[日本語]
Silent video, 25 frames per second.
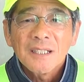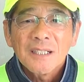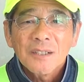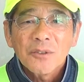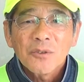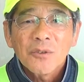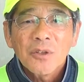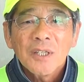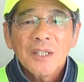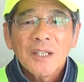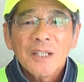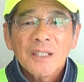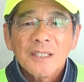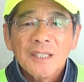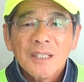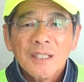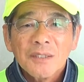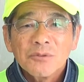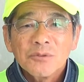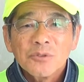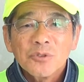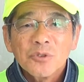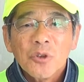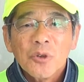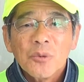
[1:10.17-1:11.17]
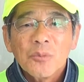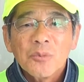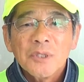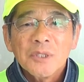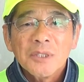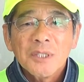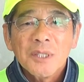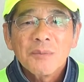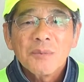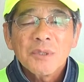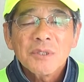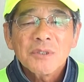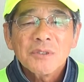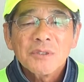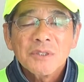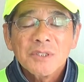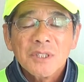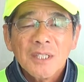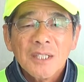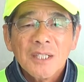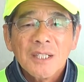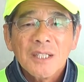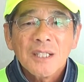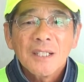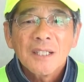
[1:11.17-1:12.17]
うん、声かけ運動もしていますん
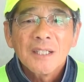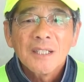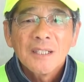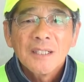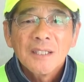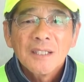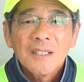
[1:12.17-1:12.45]
で、